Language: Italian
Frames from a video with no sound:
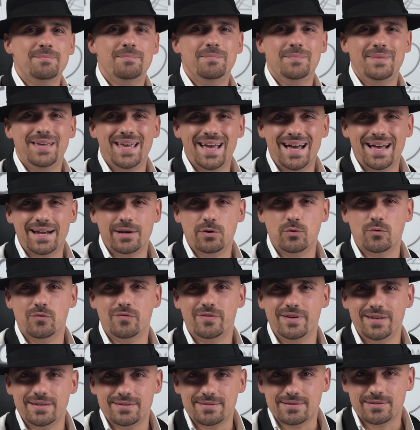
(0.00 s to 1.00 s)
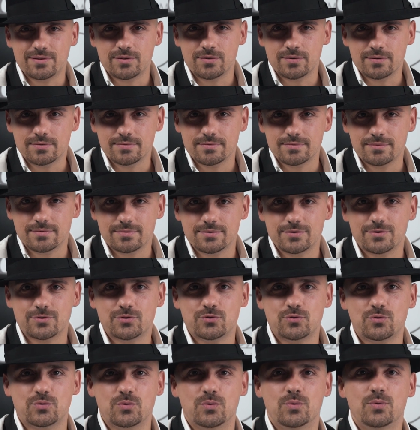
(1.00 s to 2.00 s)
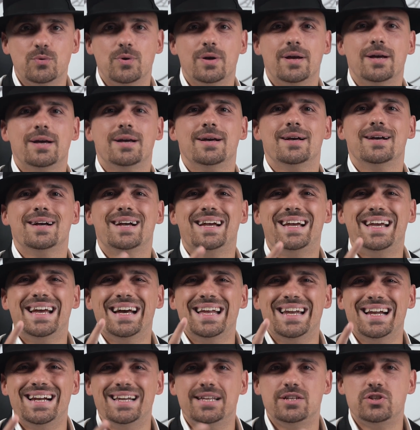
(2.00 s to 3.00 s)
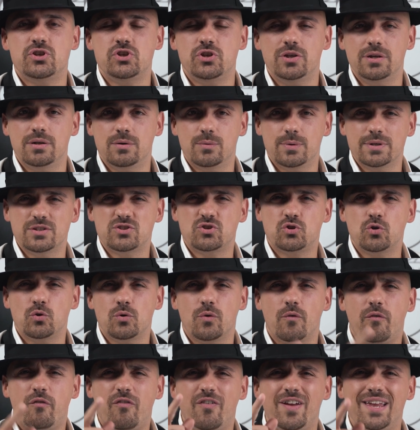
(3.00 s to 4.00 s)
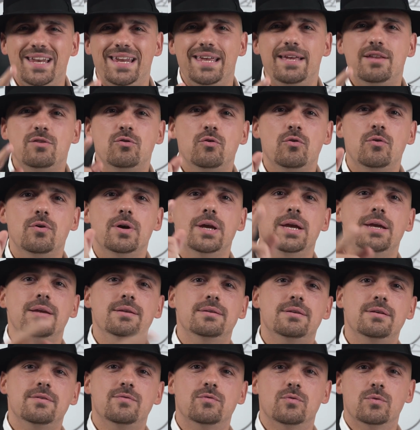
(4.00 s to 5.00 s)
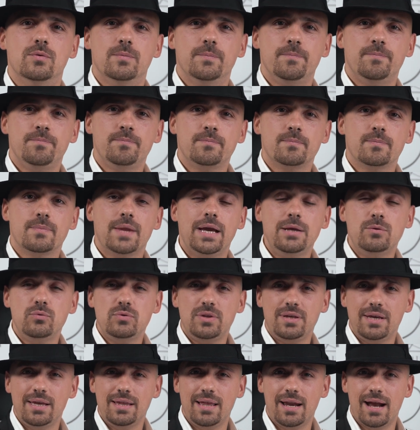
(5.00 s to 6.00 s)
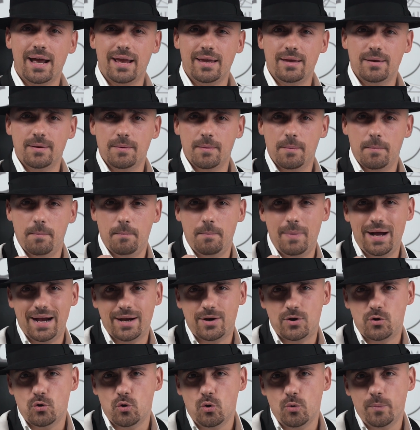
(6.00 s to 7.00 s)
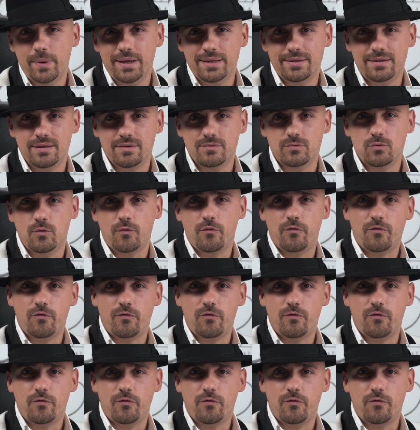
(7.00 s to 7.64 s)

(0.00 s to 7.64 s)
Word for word: mi hanno visto su Canale 5, sono finito in tv. E tu ti chiederai, ma come in tv?